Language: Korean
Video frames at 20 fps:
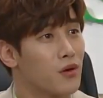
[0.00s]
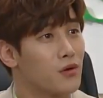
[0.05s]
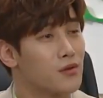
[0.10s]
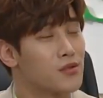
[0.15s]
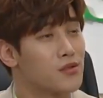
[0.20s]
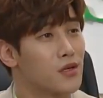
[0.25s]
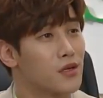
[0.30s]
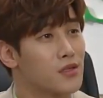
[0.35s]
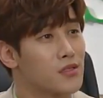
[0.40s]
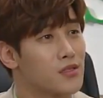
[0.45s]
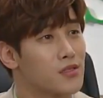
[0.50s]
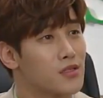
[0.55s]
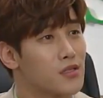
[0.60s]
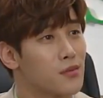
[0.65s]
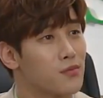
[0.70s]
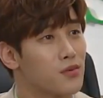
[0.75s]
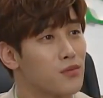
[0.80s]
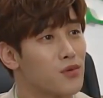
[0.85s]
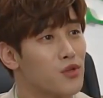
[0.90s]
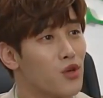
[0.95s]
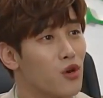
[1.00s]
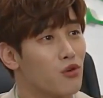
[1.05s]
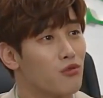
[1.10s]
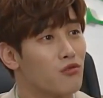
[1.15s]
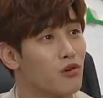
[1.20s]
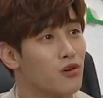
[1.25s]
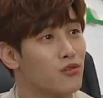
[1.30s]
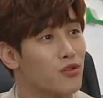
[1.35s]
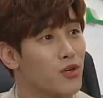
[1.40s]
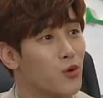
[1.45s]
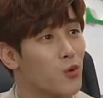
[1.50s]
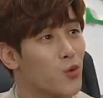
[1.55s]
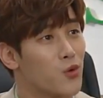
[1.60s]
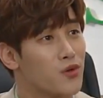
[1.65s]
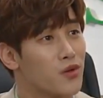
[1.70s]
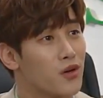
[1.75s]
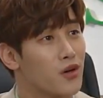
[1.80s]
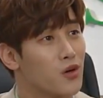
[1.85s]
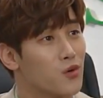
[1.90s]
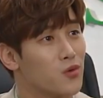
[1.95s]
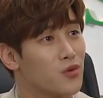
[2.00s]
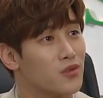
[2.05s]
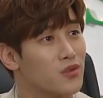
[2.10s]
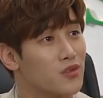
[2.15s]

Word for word: 런칭한 신제품을 연구하느라 고생하고